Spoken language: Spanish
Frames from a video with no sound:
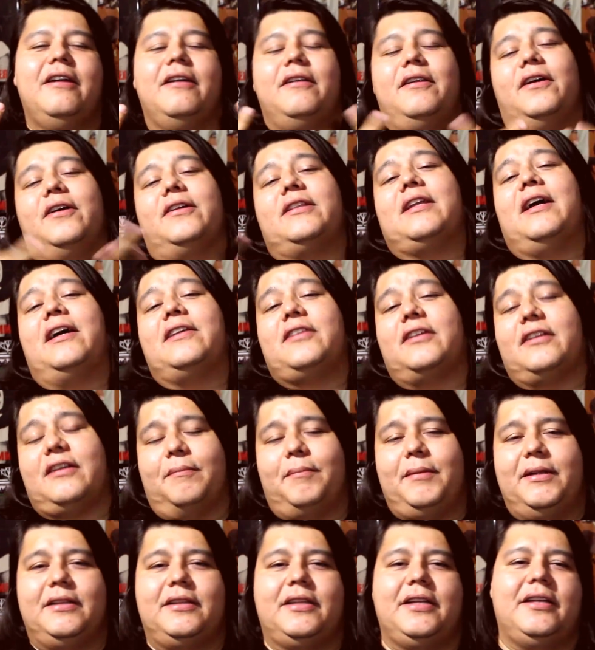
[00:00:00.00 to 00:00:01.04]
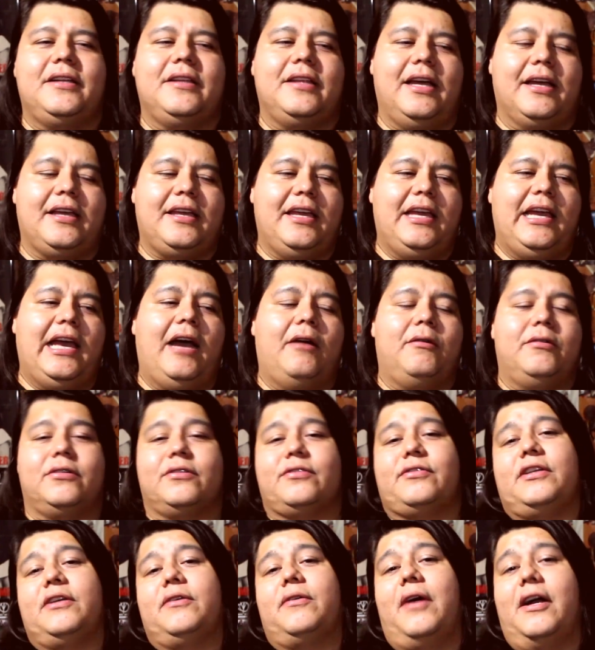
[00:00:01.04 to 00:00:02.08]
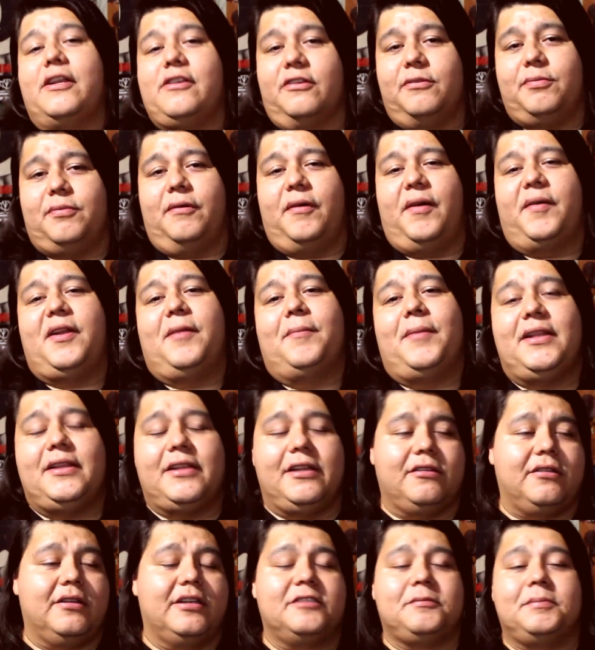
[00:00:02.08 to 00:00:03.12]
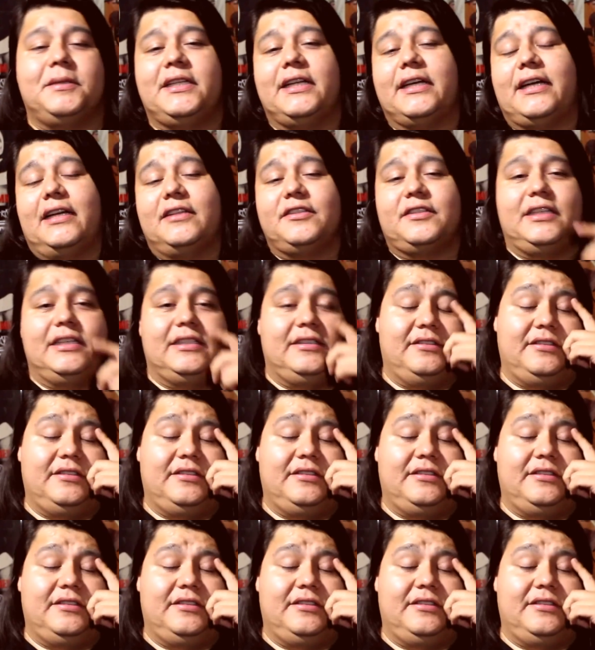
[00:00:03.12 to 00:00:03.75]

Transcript: Luego te vas a arrepentir de aquí a unos 5 años probablemente de todas las pendejadas que